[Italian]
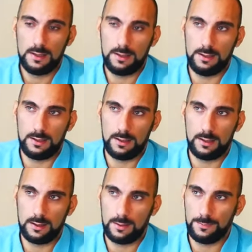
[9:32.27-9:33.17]

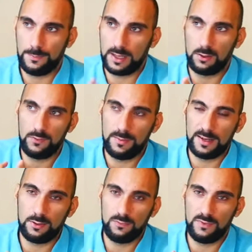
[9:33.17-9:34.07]
eh, perché
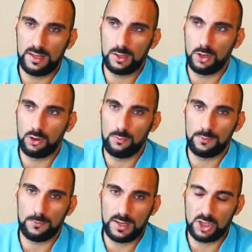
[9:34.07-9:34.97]
ovviamente un venditore con
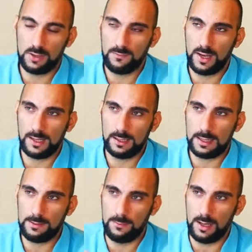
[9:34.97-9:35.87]
più merce in
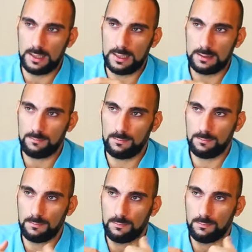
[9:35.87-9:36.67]
vendita ha